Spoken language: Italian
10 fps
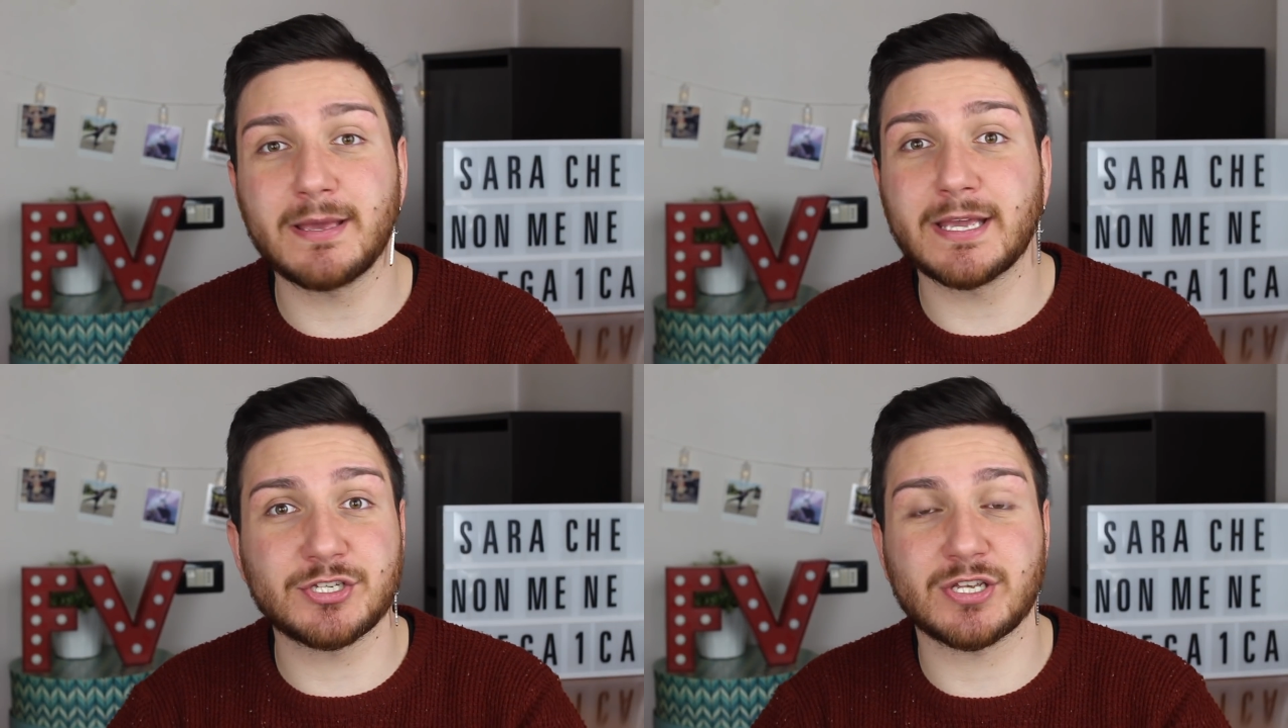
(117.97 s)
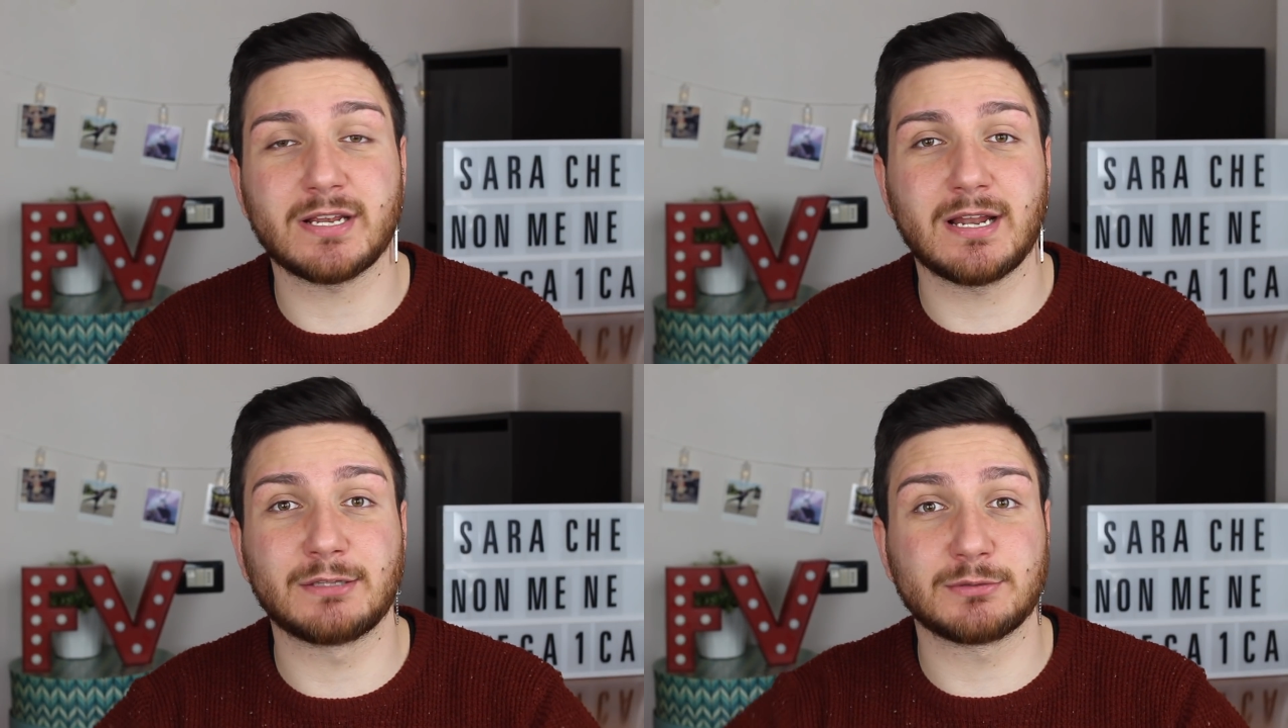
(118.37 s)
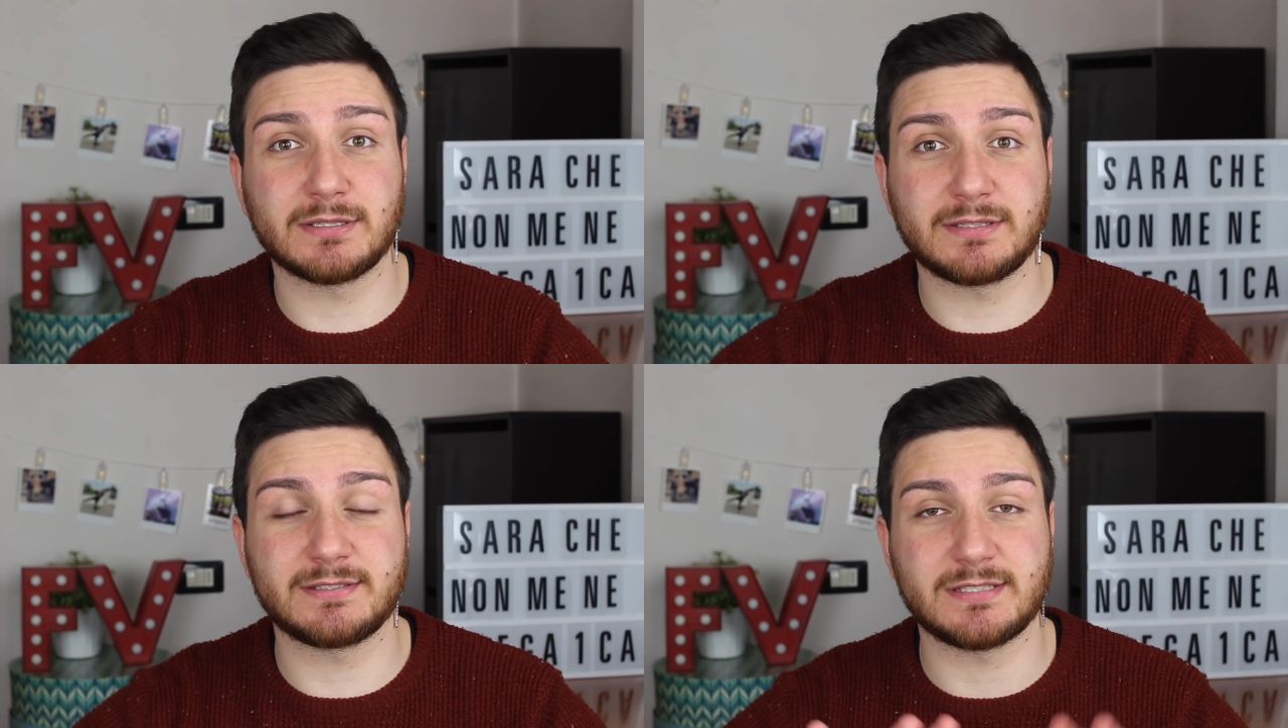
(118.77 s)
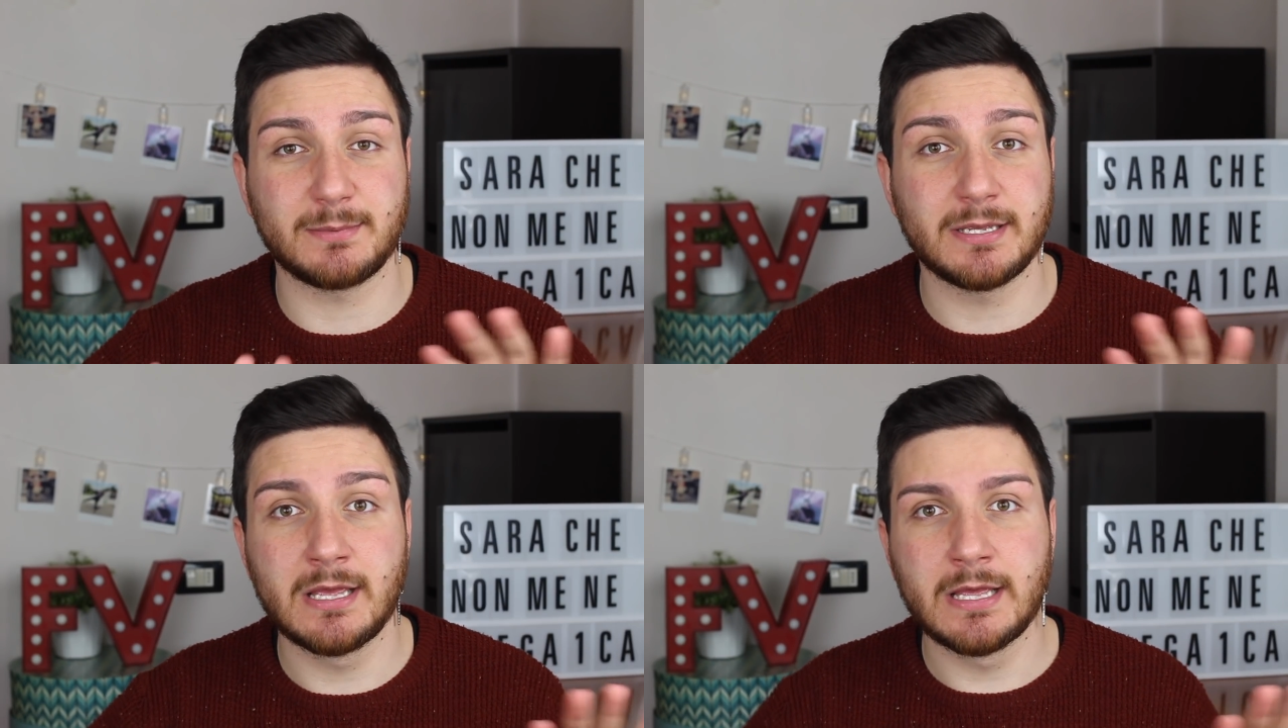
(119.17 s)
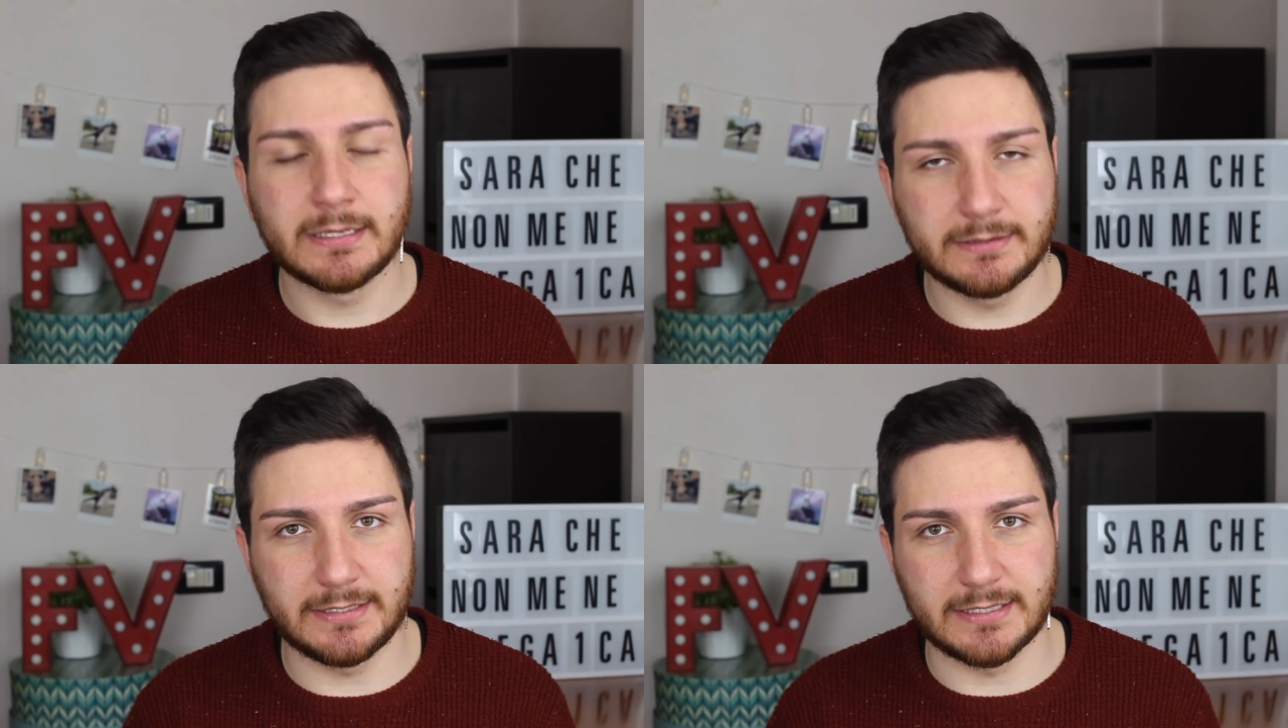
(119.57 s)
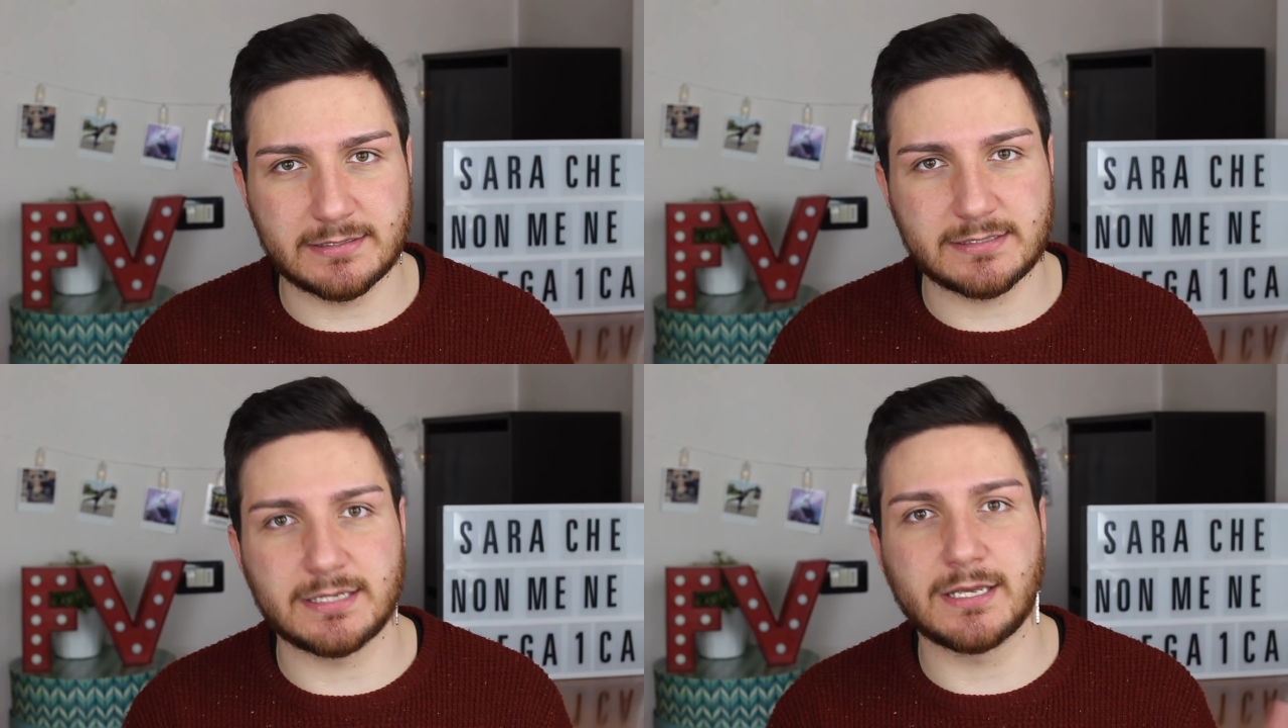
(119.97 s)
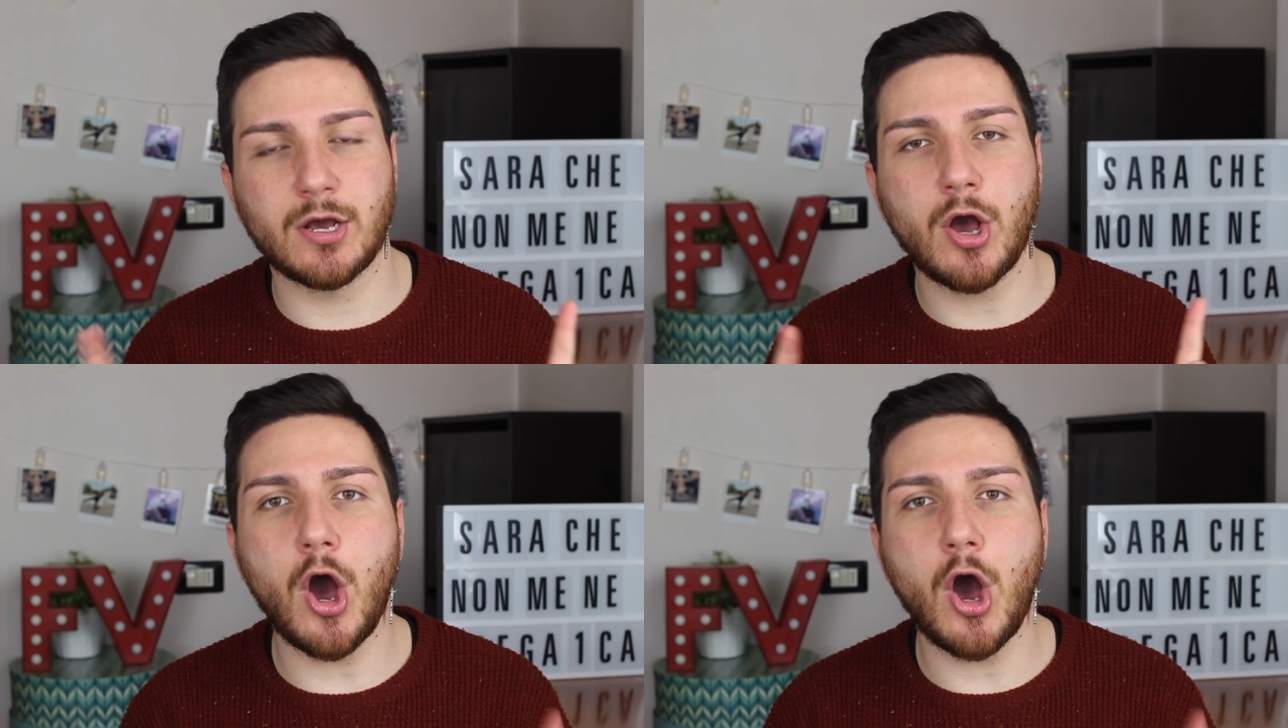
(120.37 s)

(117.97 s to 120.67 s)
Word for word: e che ci ha regalato tantissimi dissing.